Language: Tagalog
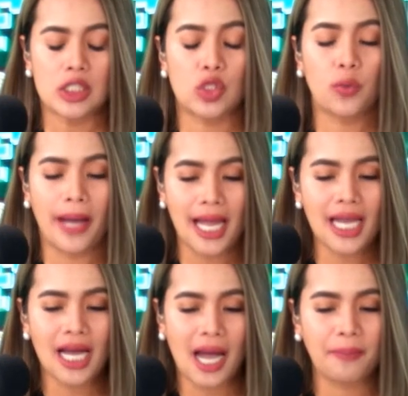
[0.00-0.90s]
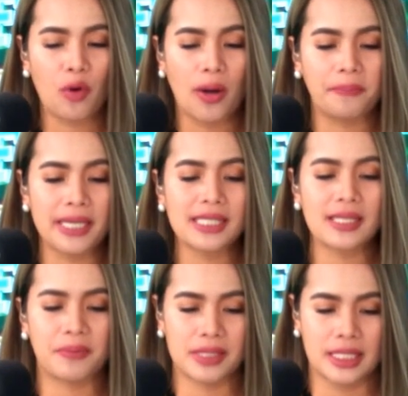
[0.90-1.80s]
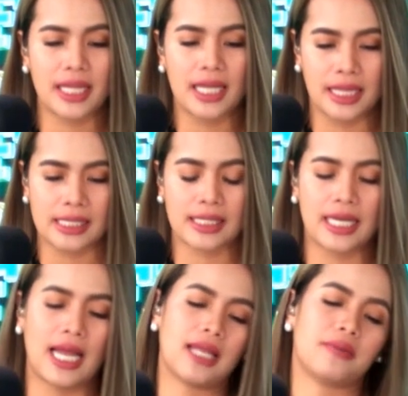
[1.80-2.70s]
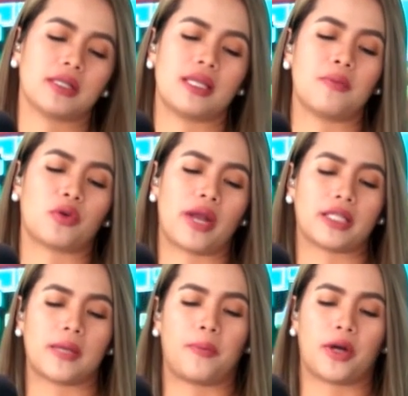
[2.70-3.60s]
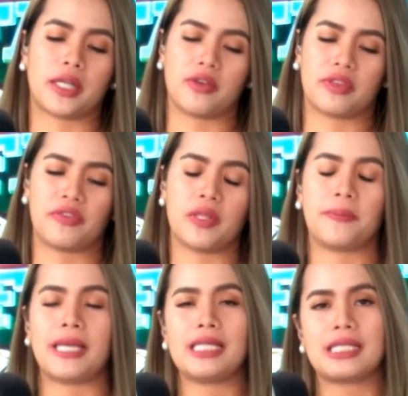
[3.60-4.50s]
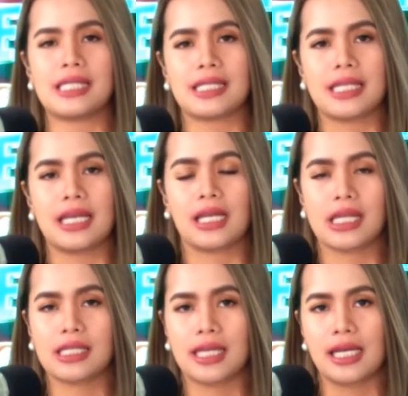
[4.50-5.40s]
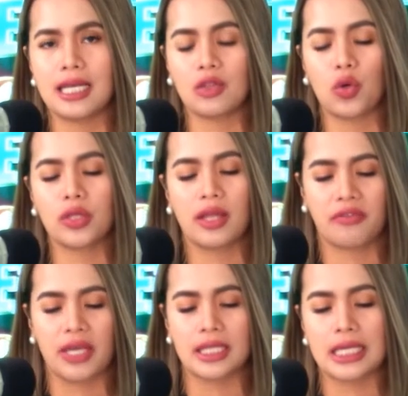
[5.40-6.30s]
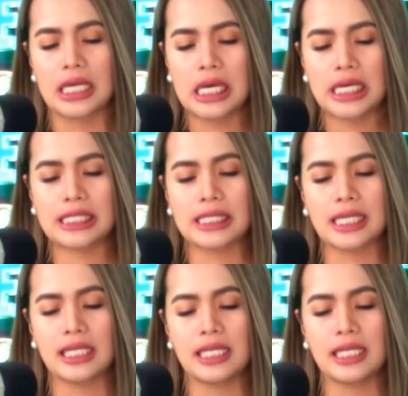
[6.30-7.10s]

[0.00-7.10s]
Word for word: Sumalang nga po ang Vice Presidente sa ilalim ng Democratic Party of the Philippines na si Rizalito David. Isa